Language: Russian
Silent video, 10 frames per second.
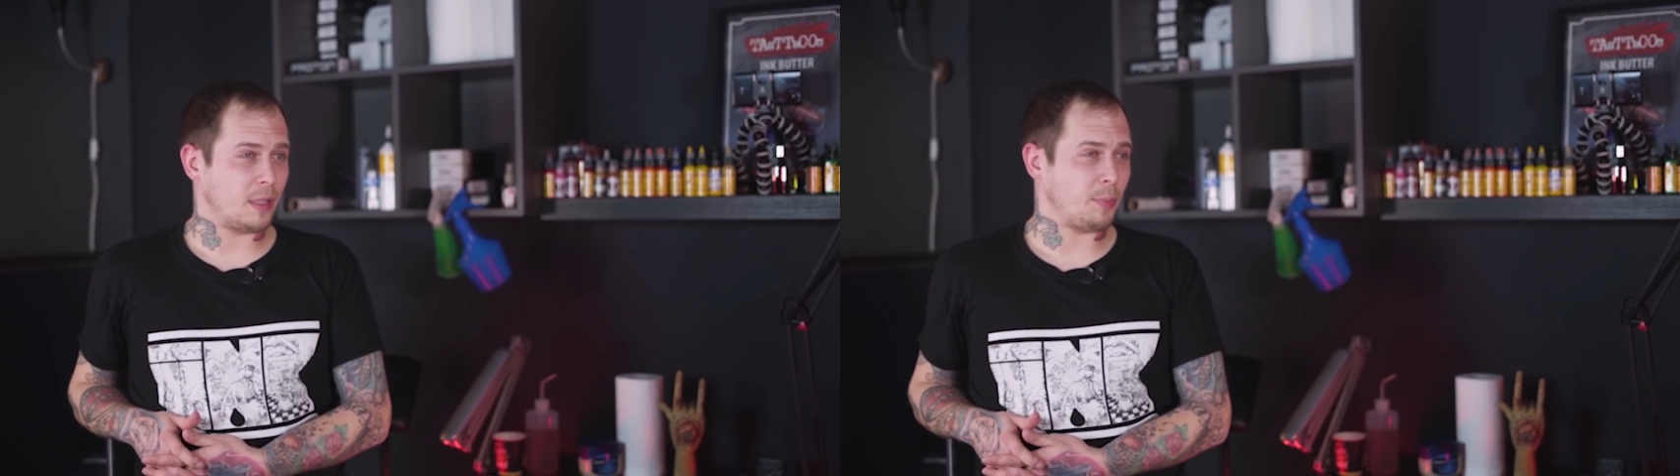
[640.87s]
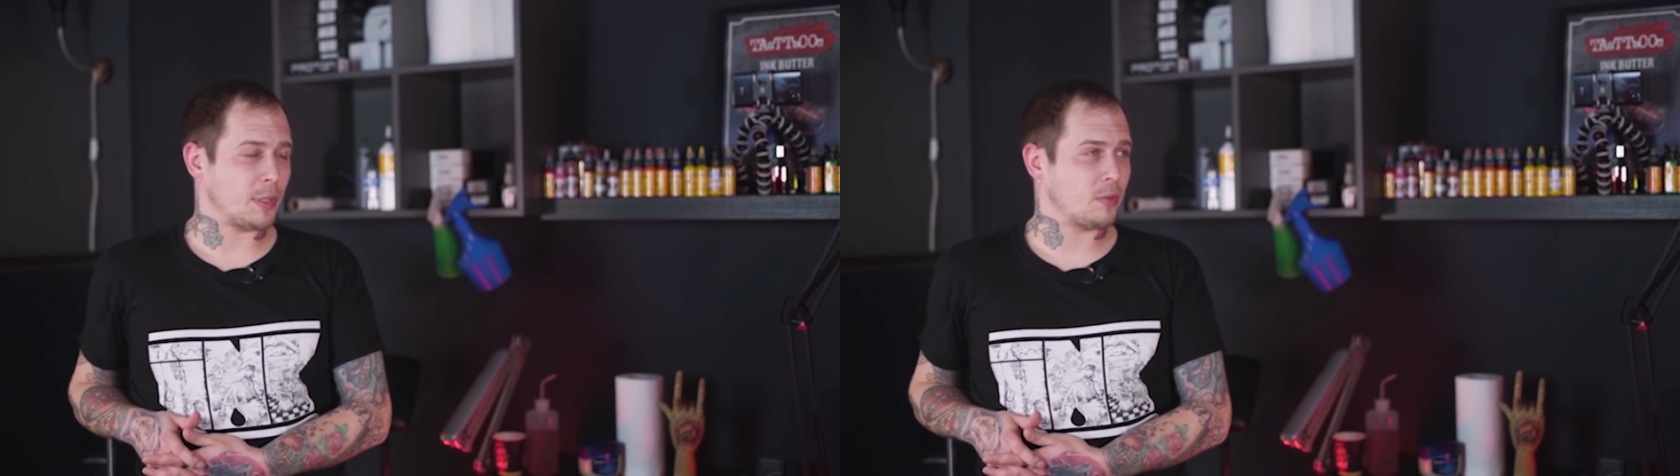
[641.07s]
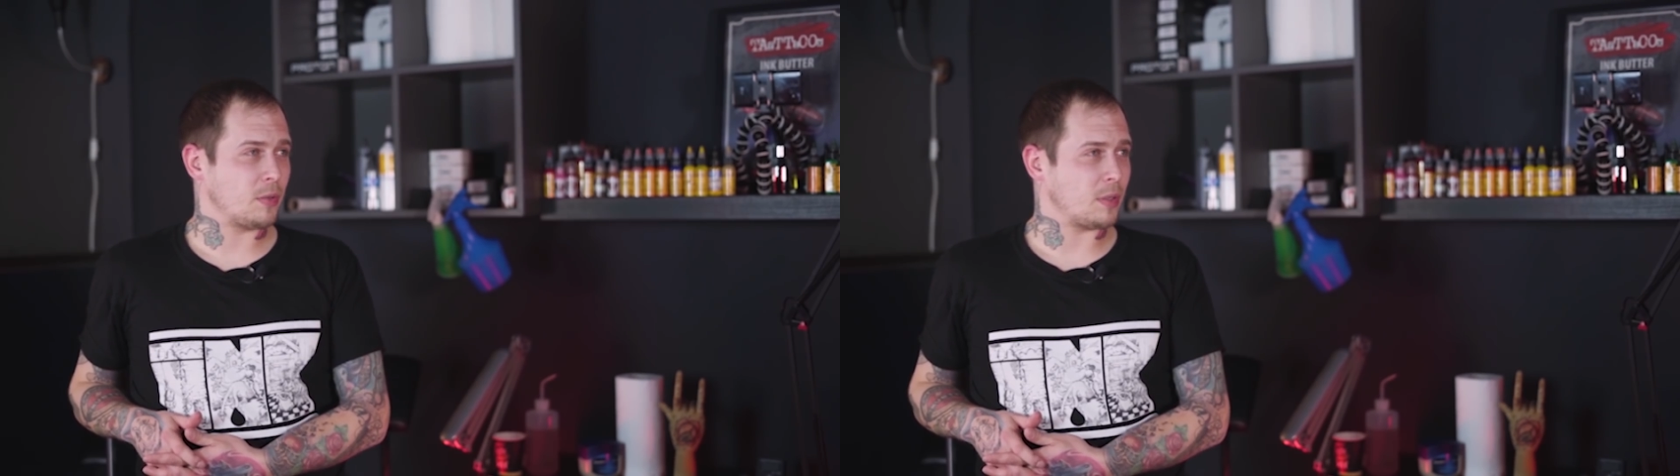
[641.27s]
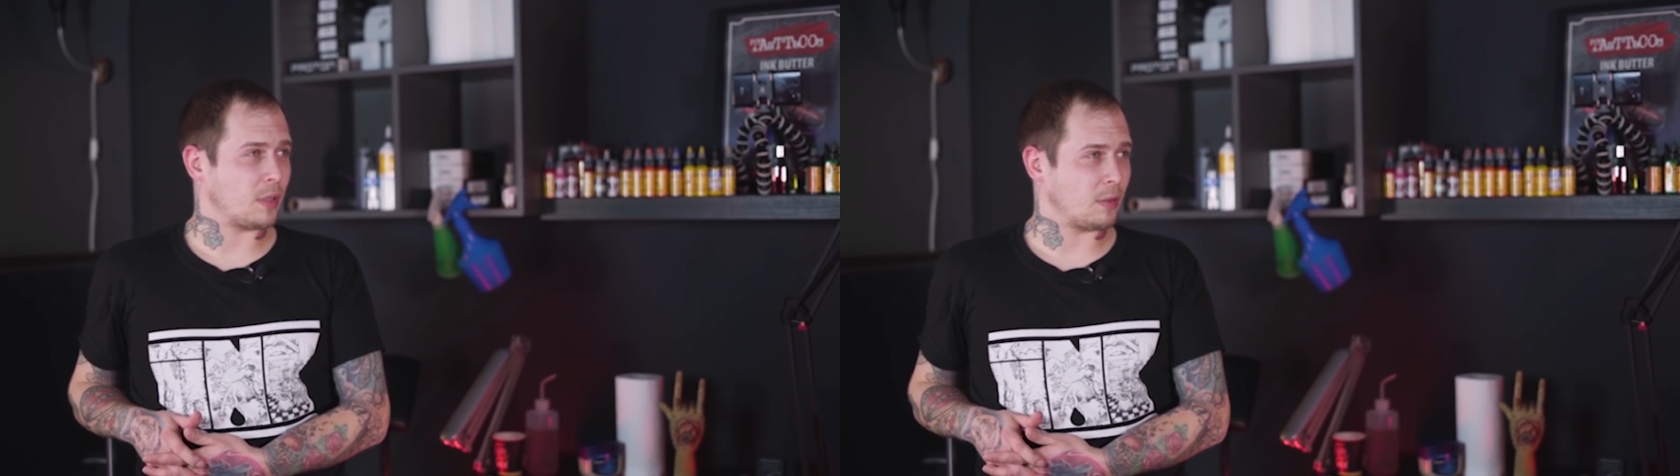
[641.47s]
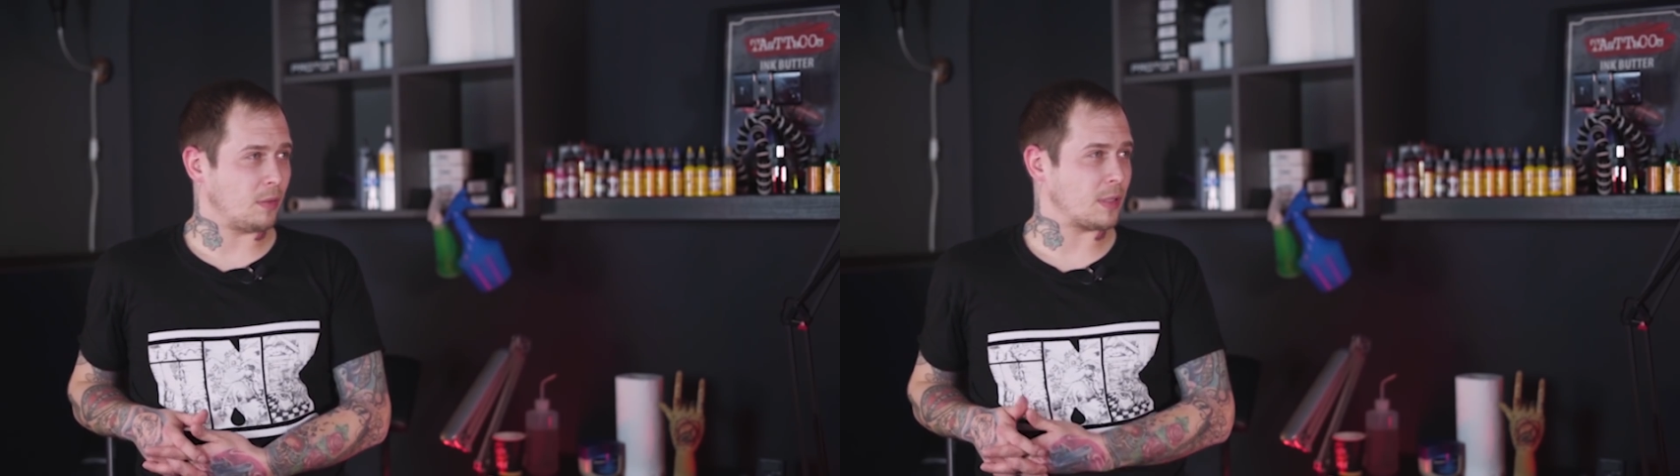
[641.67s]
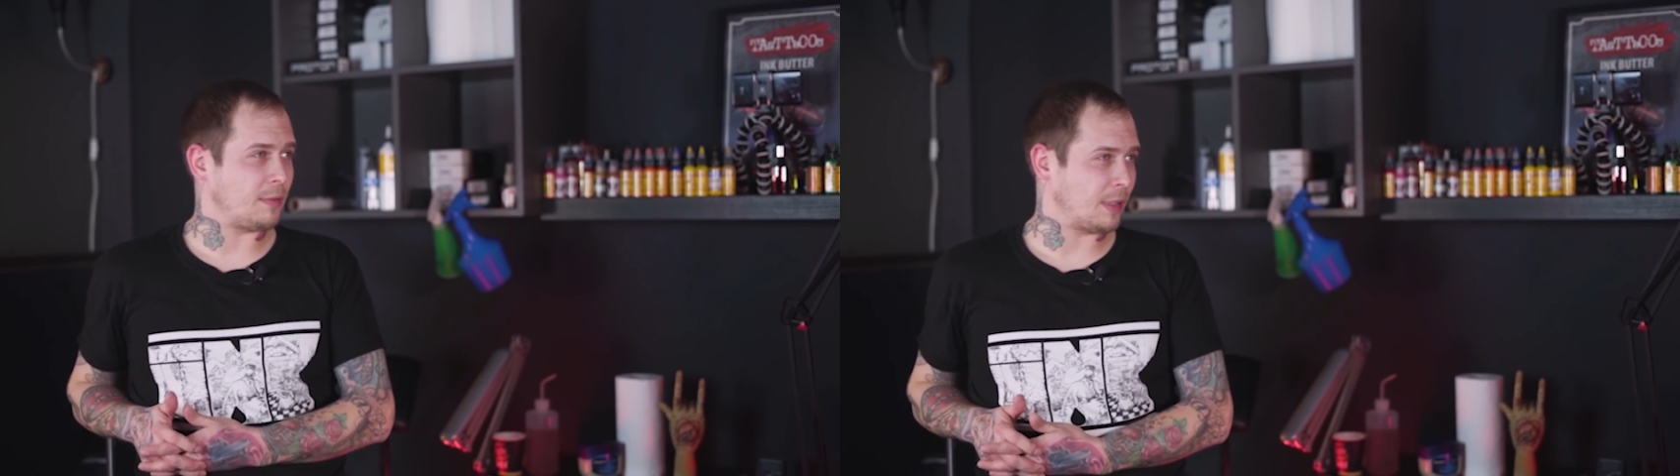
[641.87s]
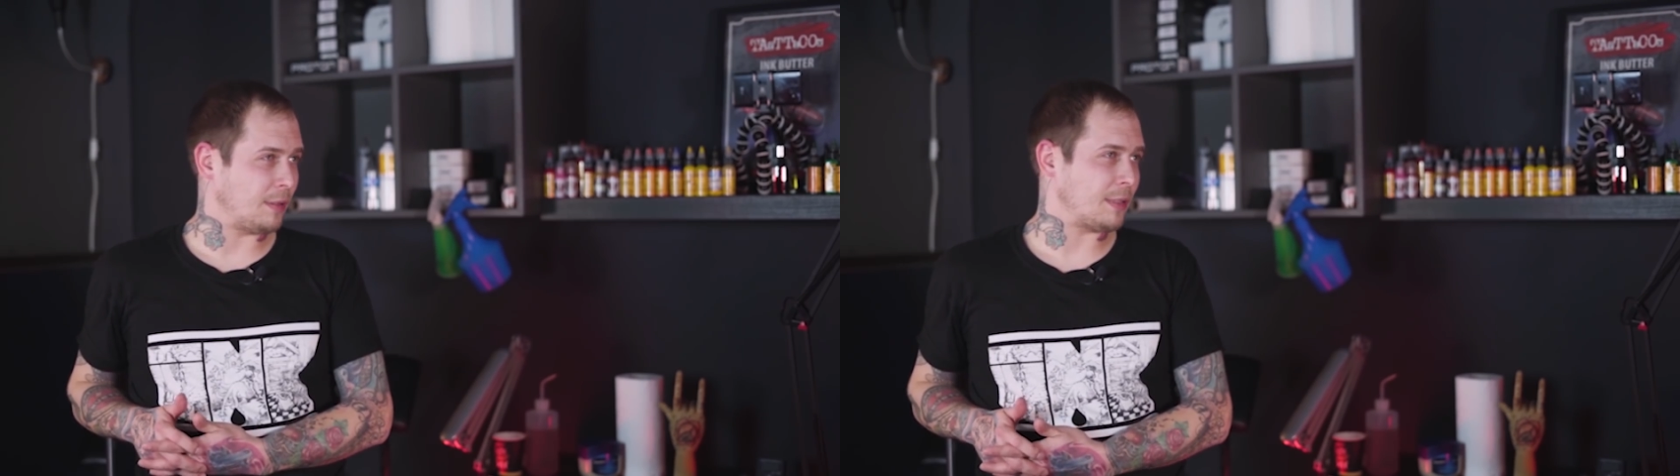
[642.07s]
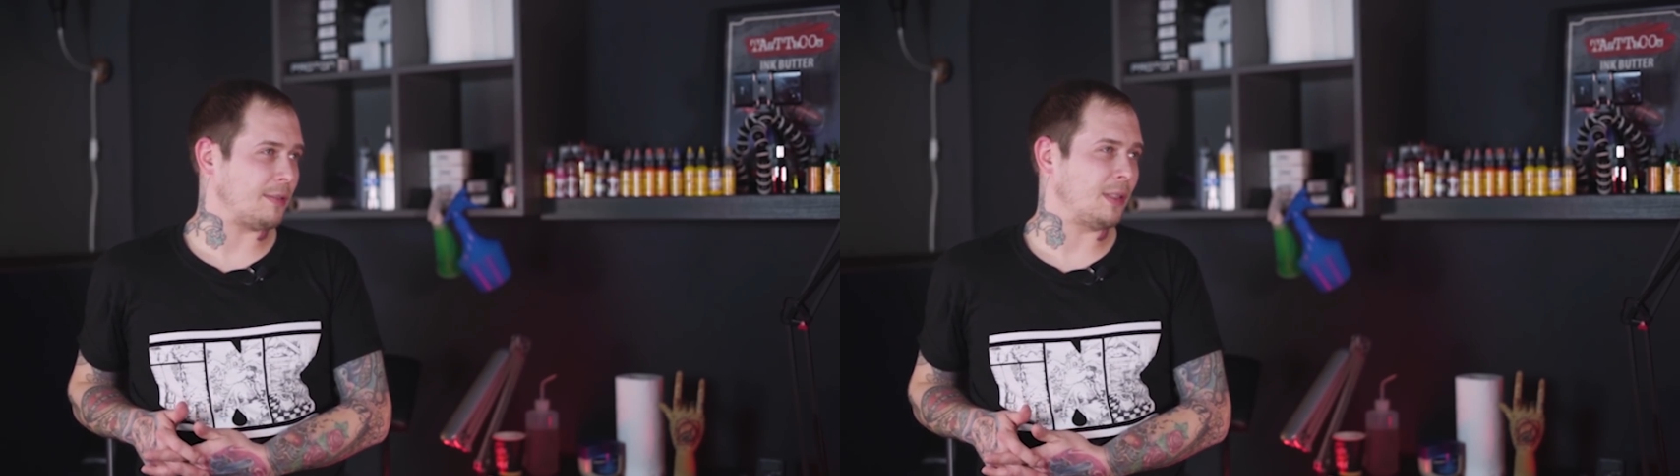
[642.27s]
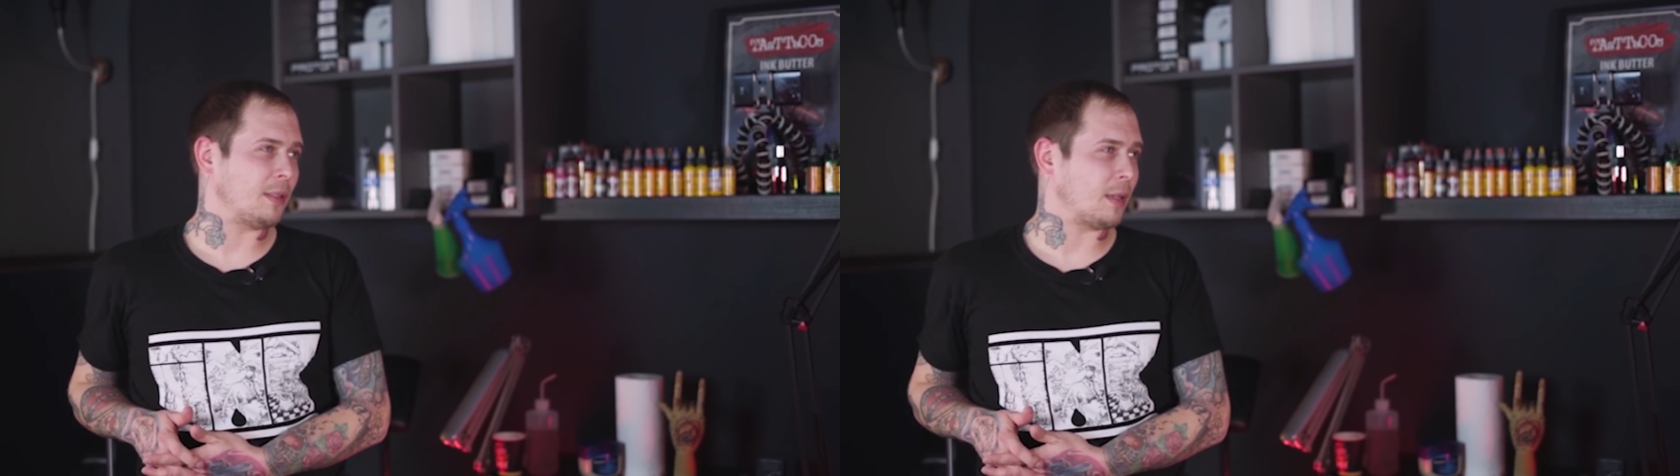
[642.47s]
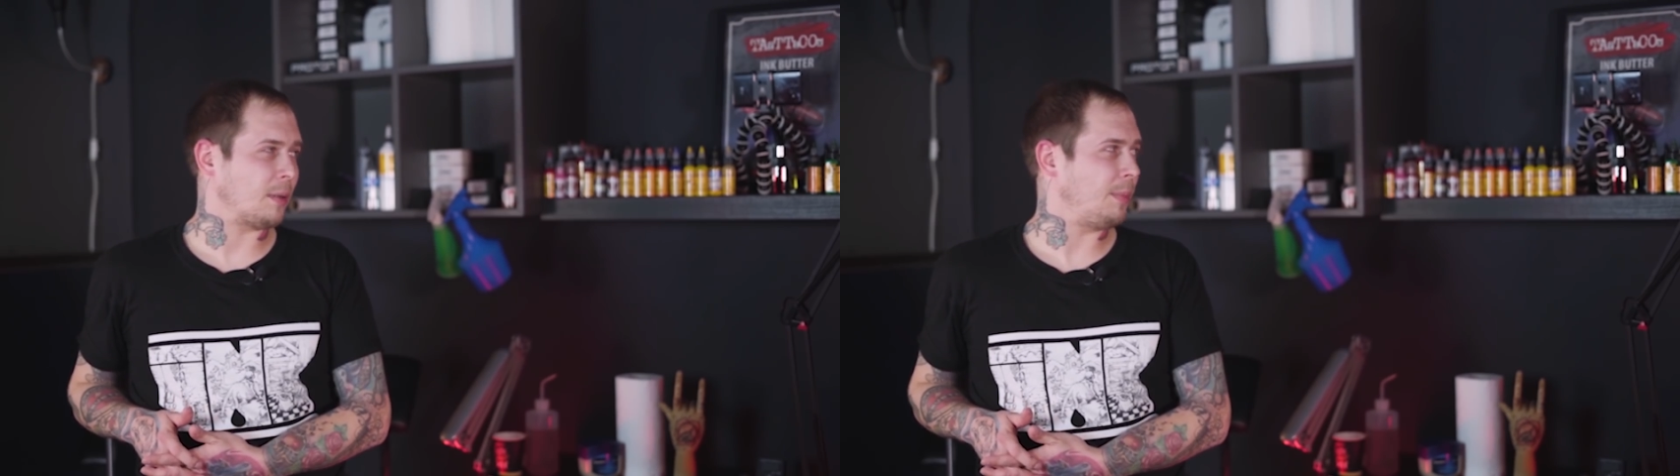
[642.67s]
она по сути такого светлого
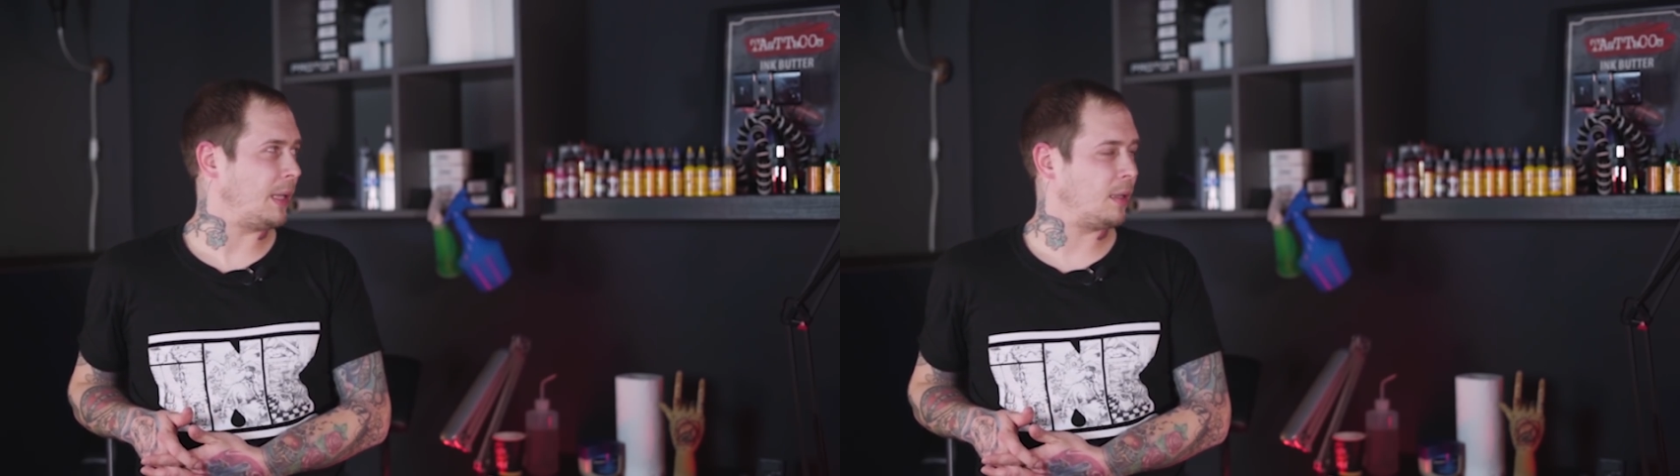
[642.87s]
цвета, как mm-hmm.